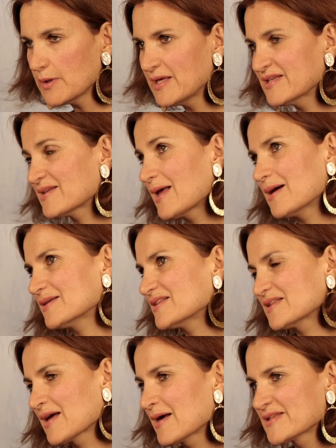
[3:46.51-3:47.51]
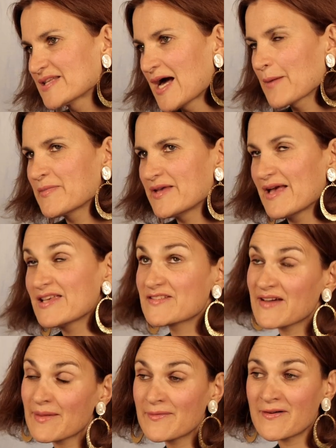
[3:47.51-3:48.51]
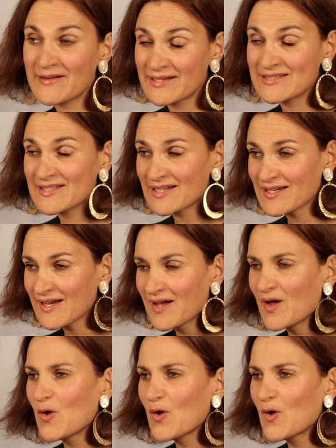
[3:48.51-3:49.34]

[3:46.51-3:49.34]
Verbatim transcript: et ça, c'est un hasard, mais est-ce vraiment un hasard